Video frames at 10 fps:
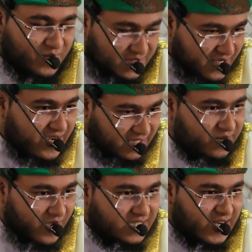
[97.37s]

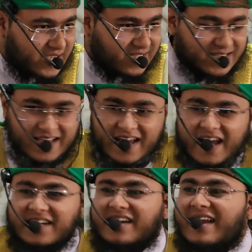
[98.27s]
সমাজবিজ্ঞানের ভাষায়
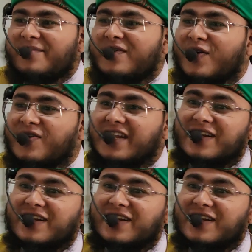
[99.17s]
এটার নাম হলো